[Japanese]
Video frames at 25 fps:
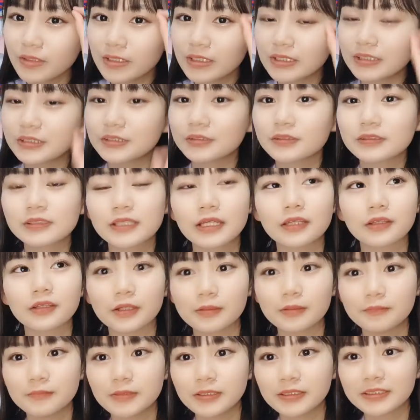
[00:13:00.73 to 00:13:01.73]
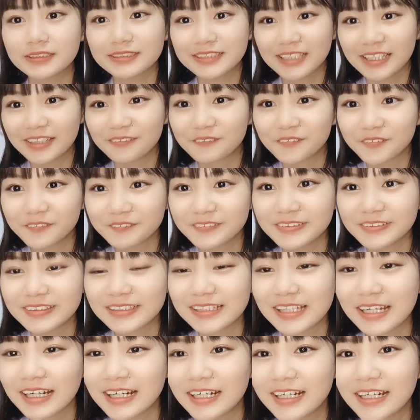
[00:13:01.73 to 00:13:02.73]
衣装さんとかメイクさんもみん
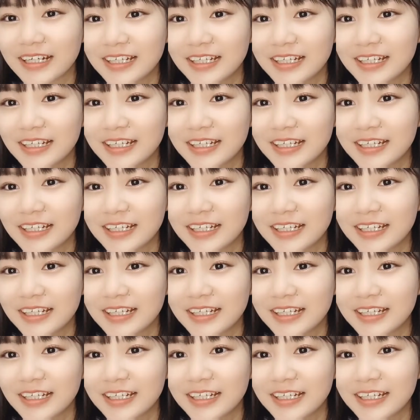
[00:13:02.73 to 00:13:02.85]
な。